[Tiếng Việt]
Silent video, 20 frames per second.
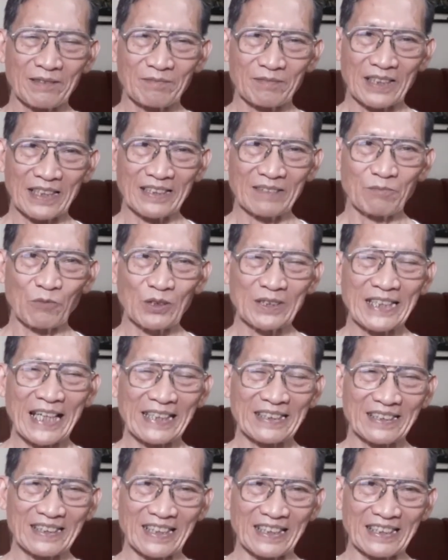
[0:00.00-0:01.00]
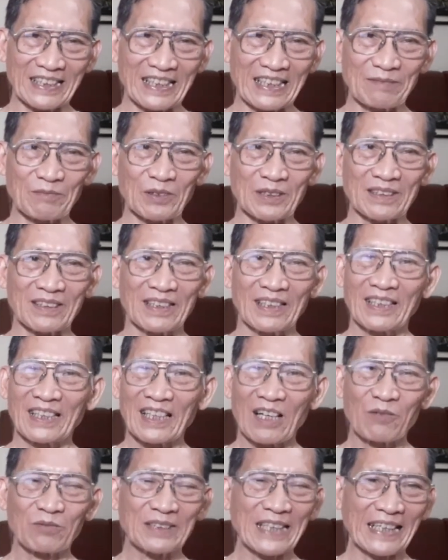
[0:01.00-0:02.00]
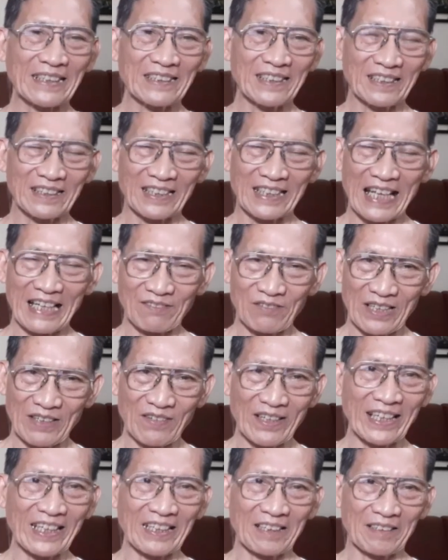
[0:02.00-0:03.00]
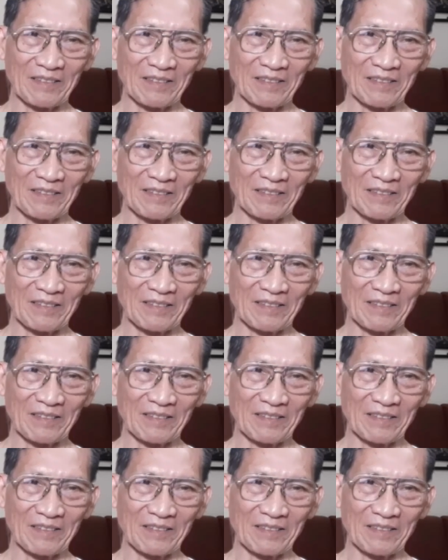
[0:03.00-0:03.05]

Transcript: thấy muốn nhanh thì nhân là muốn không nhanh được thì đành phải về